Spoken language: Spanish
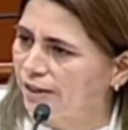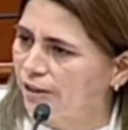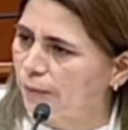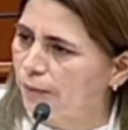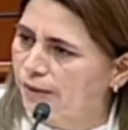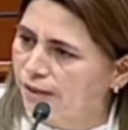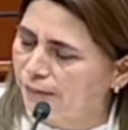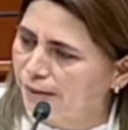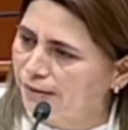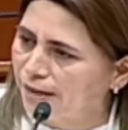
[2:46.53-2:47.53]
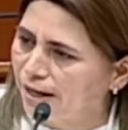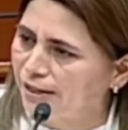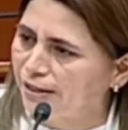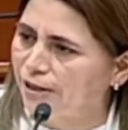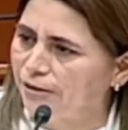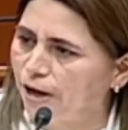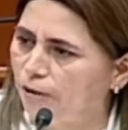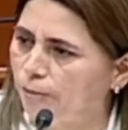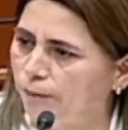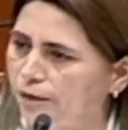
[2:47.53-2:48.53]
reventar el
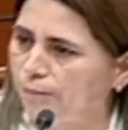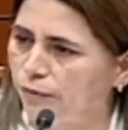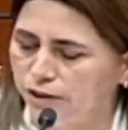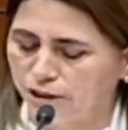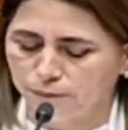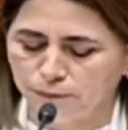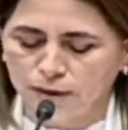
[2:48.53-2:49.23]
candado para poder